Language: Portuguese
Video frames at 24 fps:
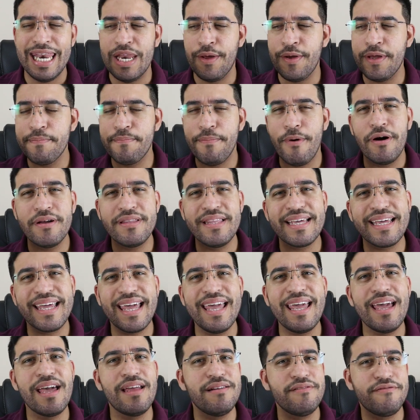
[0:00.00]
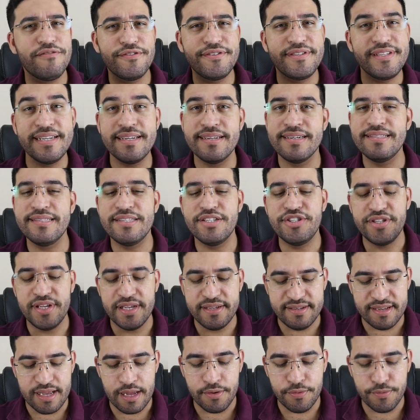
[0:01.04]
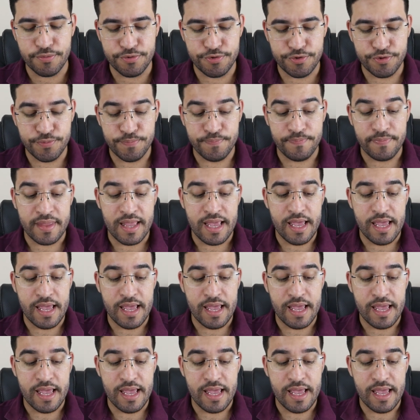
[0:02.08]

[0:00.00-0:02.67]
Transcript: Não importa quem era você antes desse anúncio.